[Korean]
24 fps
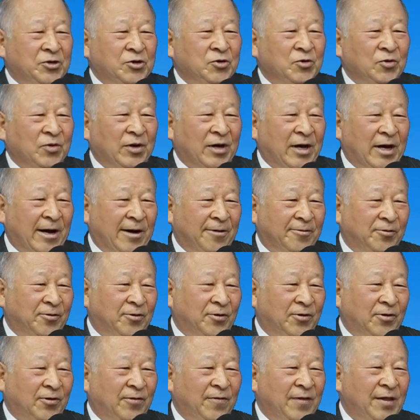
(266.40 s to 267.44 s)

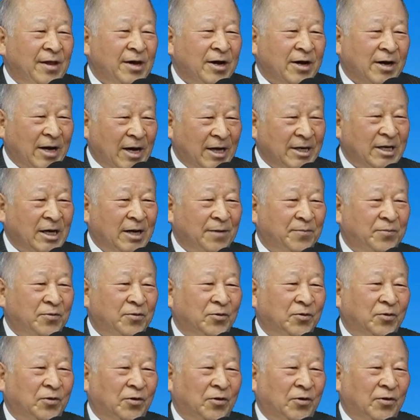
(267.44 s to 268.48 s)
초라하고
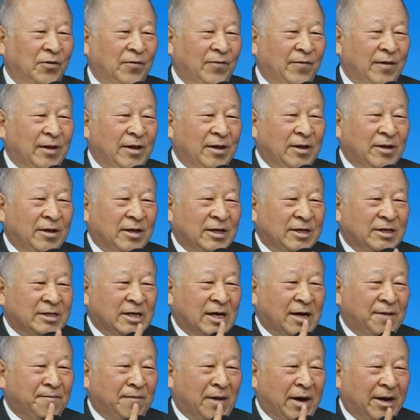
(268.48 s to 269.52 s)
가냘프고
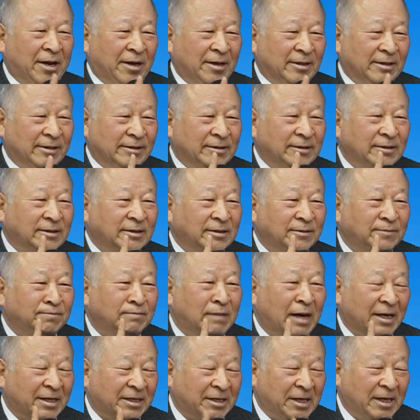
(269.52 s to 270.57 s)
자 말은
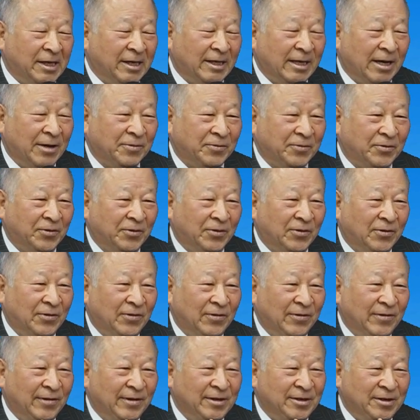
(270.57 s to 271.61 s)
막대기 같고
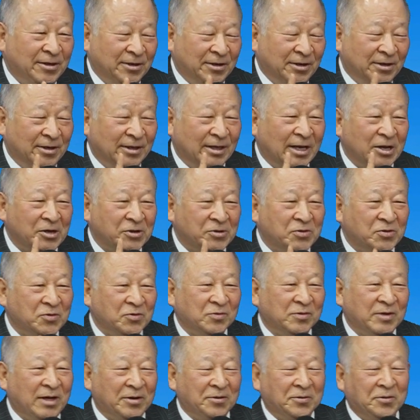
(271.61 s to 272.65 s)
야란
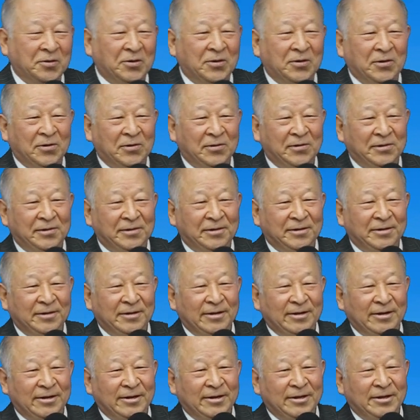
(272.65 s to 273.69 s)
순 같고
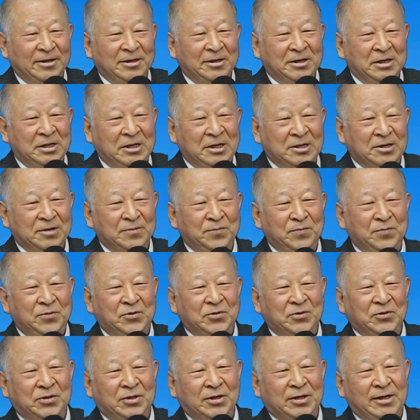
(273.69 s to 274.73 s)
이런
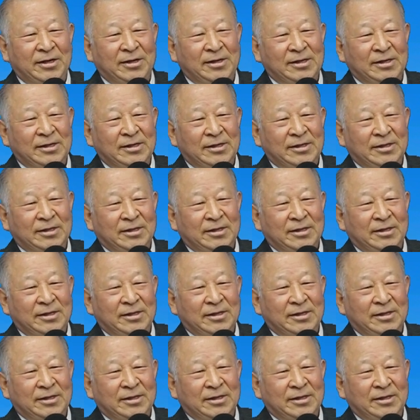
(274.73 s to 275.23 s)
비유들을